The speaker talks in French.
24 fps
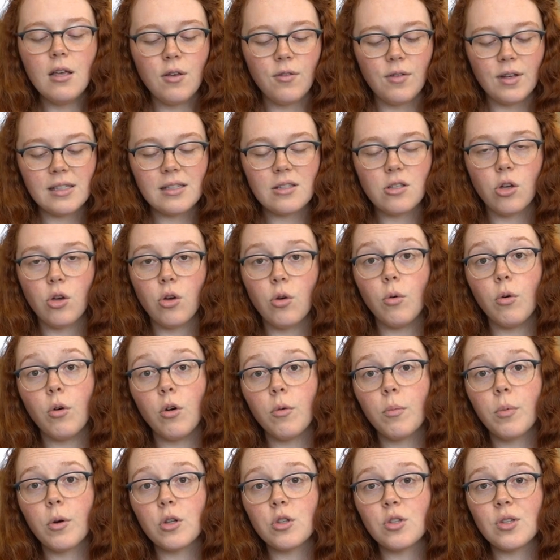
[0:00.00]
C'est un,
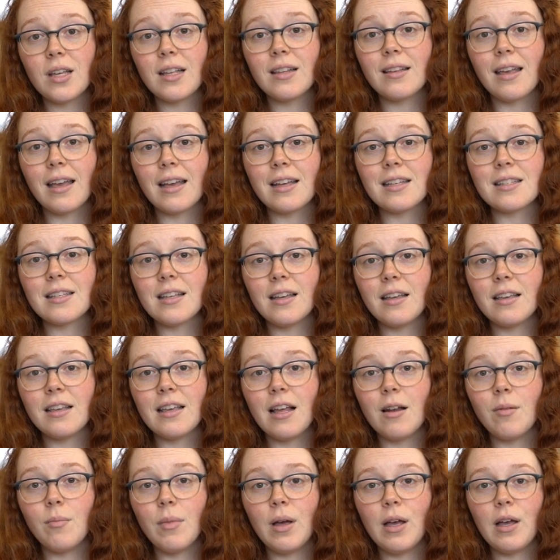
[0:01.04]
produit intéressant
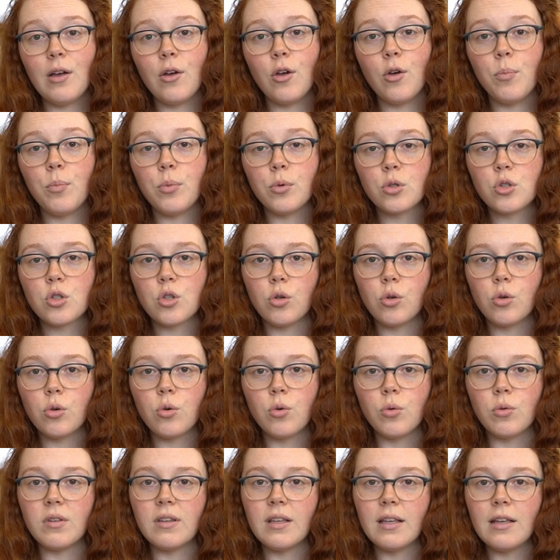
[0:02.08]
également euh, pour son
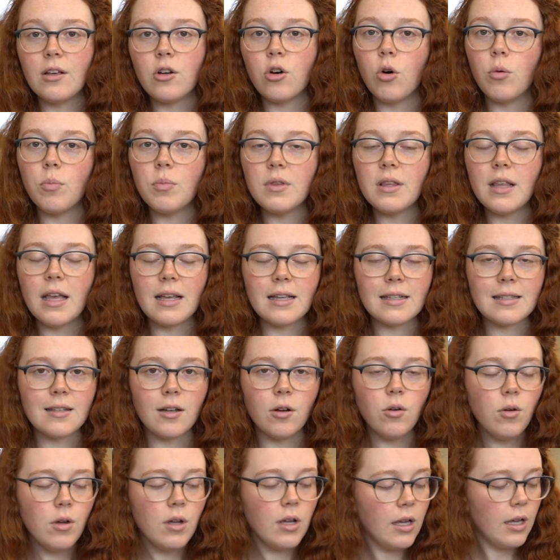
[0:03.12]
côté combinaison.
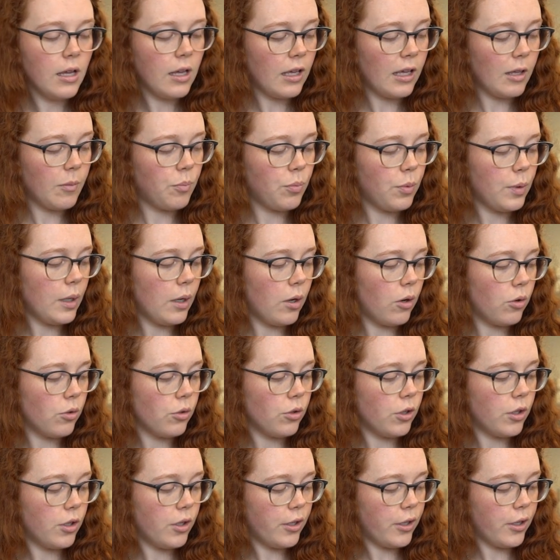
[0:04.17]
Et puis, on
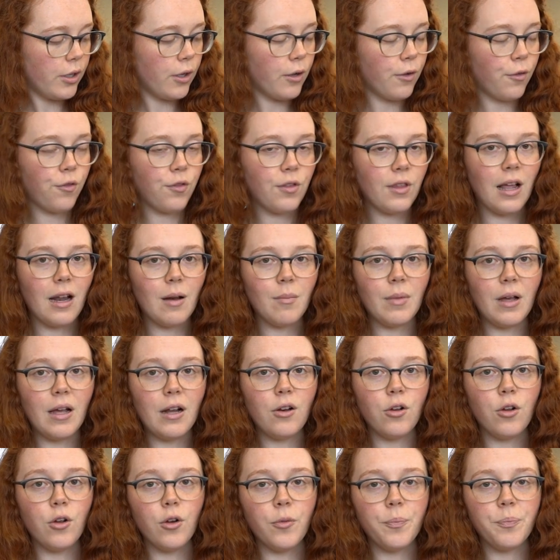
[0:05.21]
a finalement,
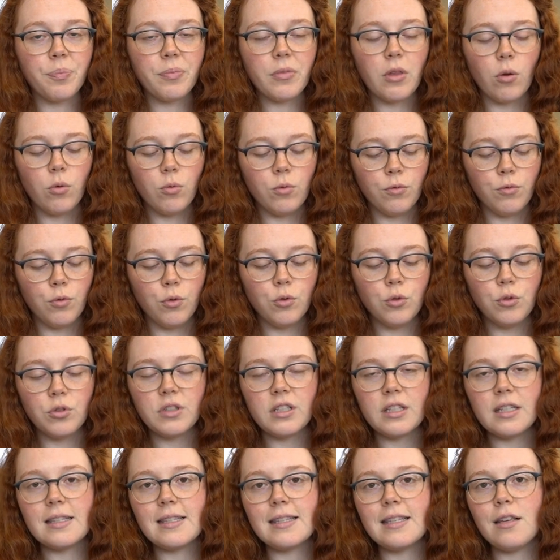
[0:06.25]
le, au niveau
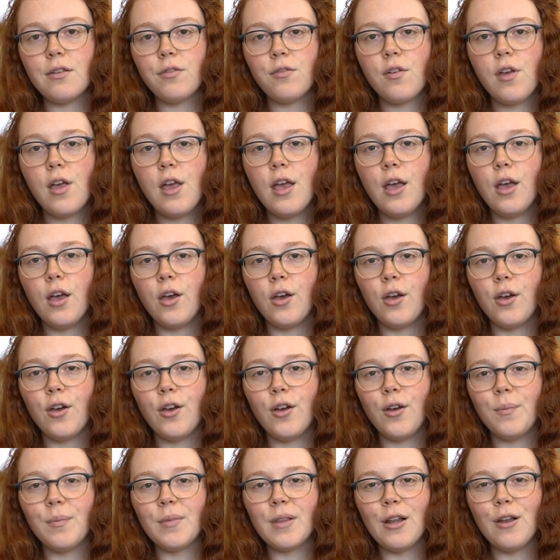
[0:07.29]
nutritif,
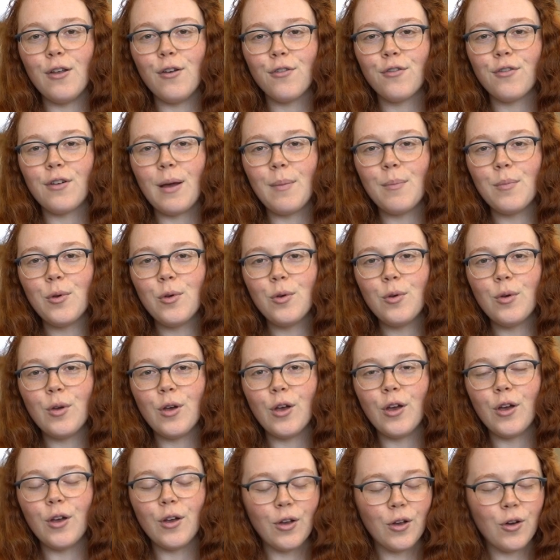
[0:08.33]
euh, le fameux
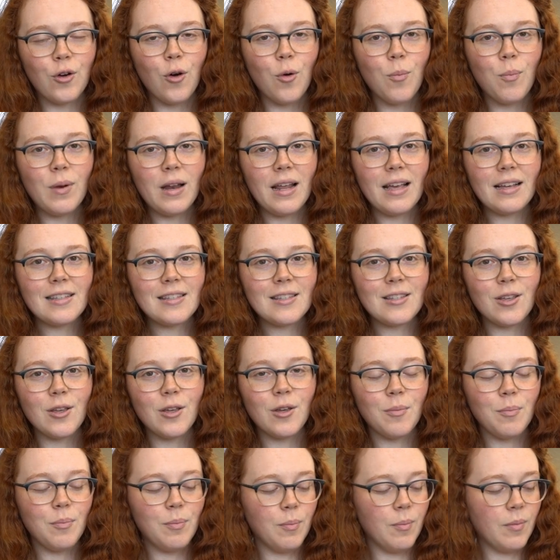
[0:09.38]
euh, complexe euh,
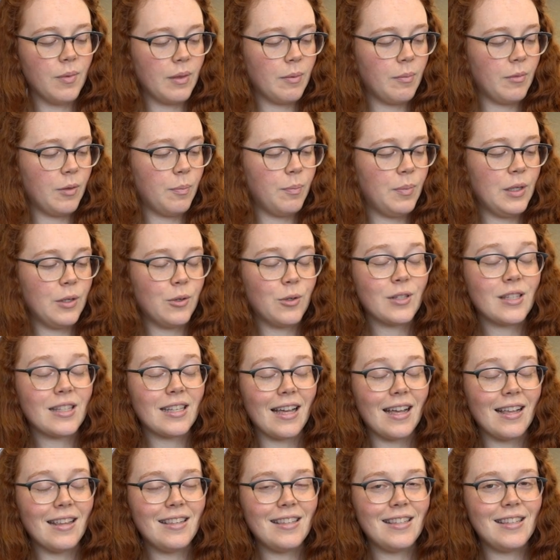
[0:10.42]

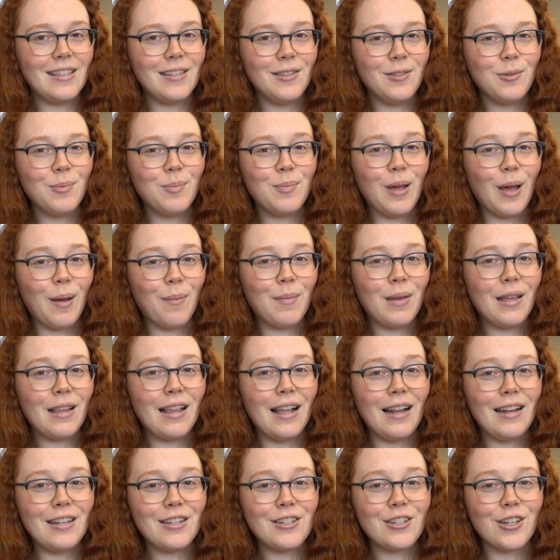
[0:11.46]
biostrate qui nous permet
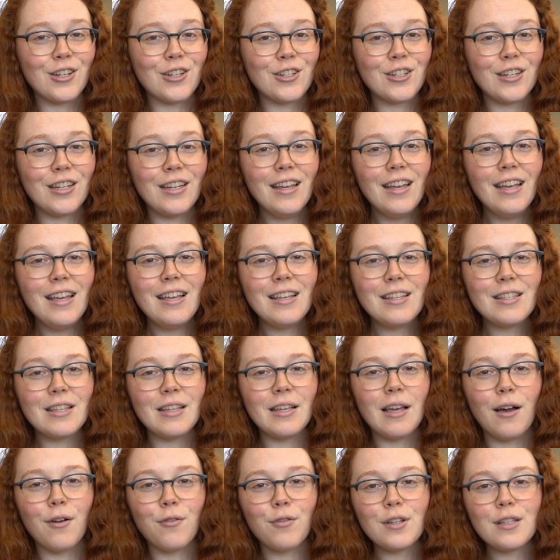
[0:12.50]
d'aller chercher. C'est
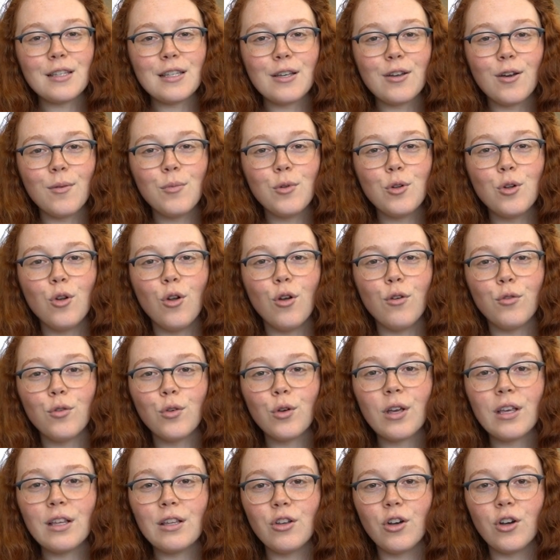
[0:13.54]
en fait c'est comme une
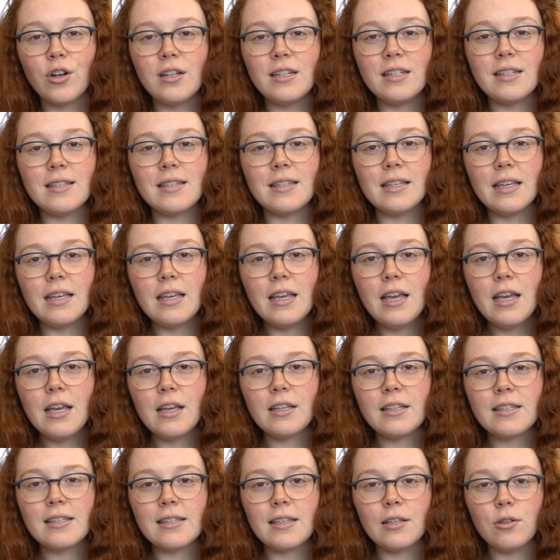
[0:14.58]
levure hydrolysée
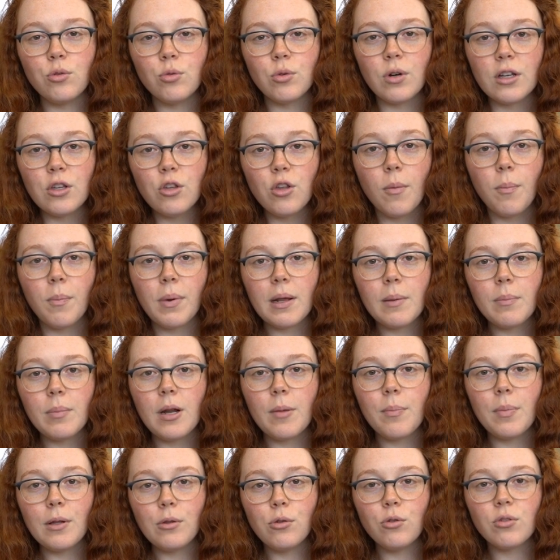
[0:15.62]
qui s'est nourrie de plein plein
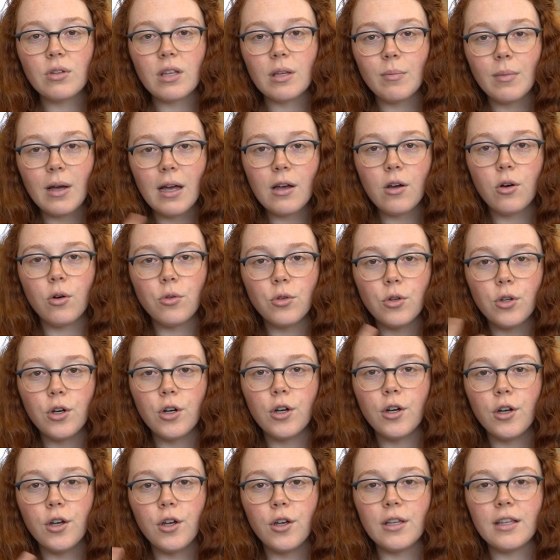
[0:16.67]
plein de nutriments qu'on
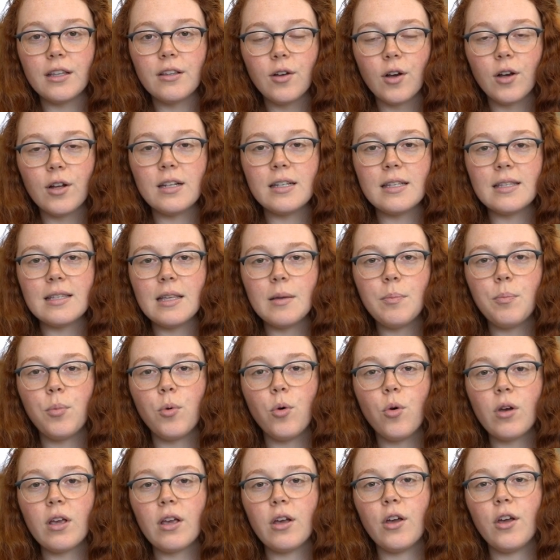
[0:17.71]
a hydrolysé hydrolysés
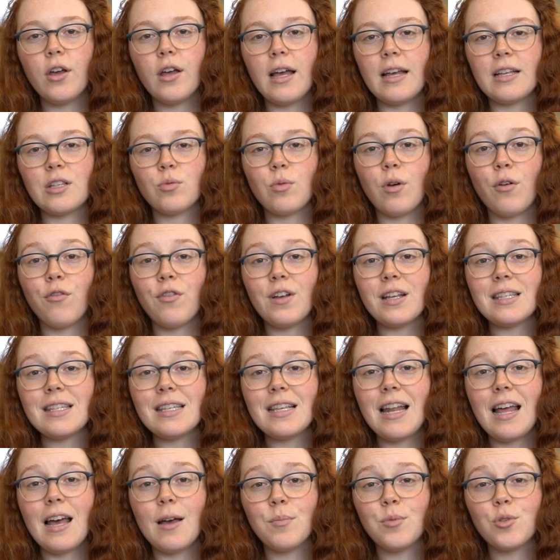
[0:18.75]
pour qu'elle soit
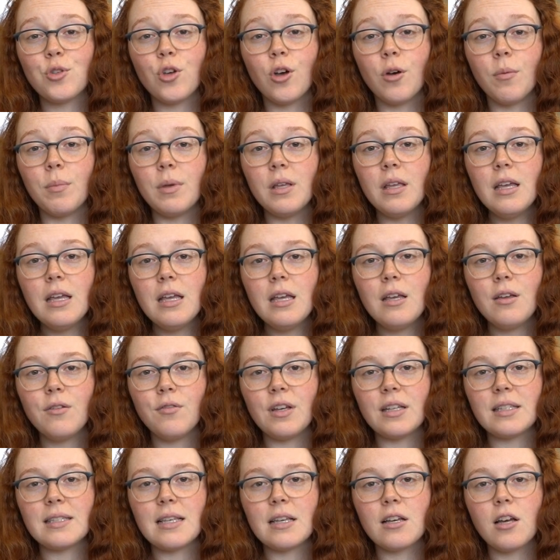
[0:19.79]
facile à absorber
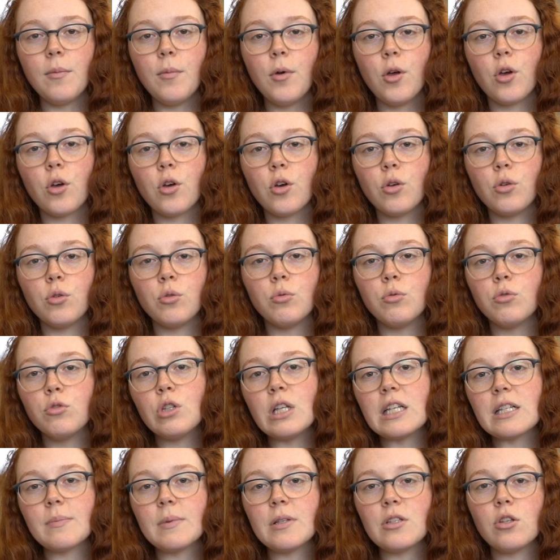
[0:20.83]
c'est comme une
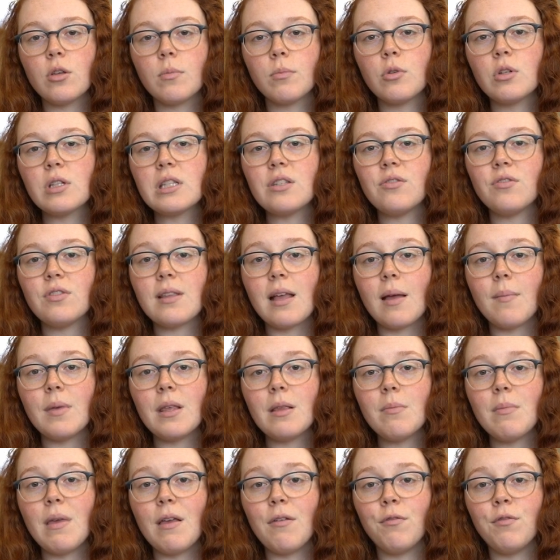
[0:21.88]
espèce de
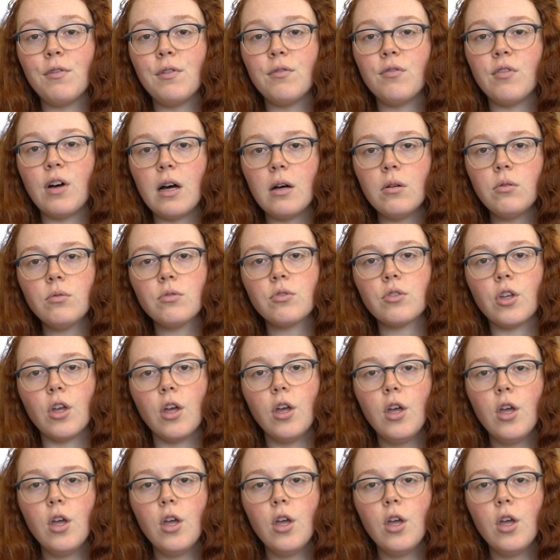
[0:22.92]
multivitamine, mais vivante,